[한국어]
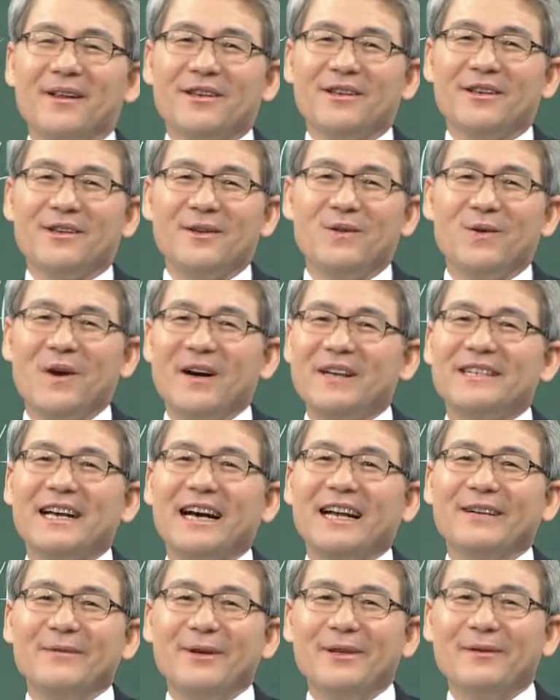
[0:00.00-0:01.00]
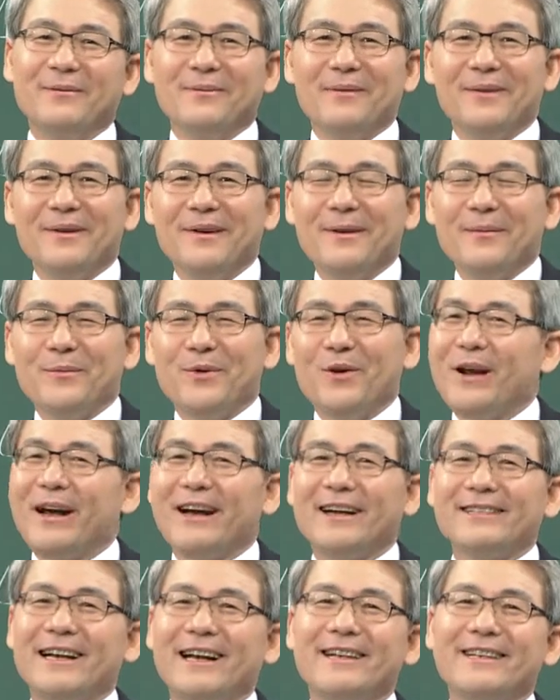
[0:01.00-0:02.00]
기도하지 않으면
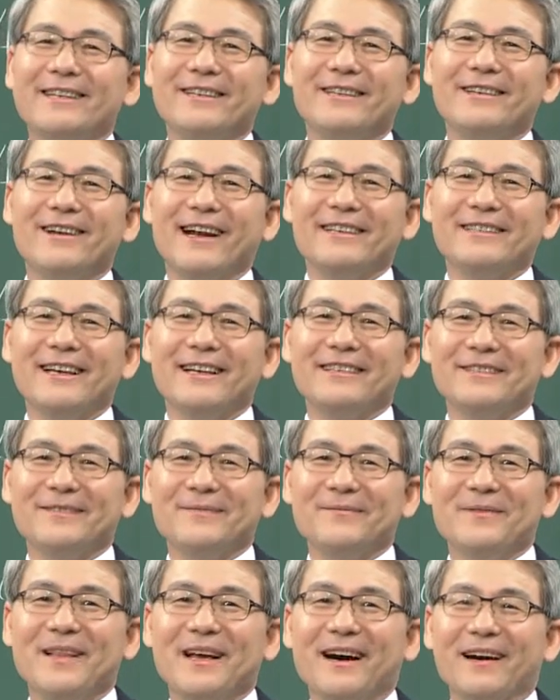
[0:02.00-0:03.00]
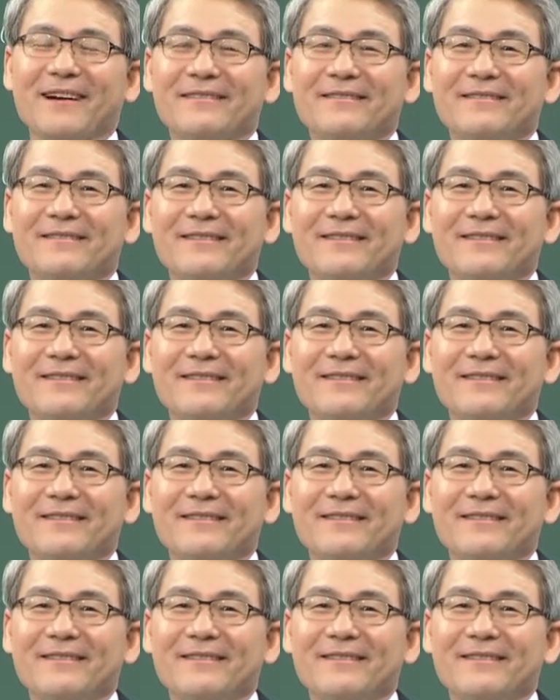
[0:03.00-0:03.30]
변화가 잘 일어나지 않습니다.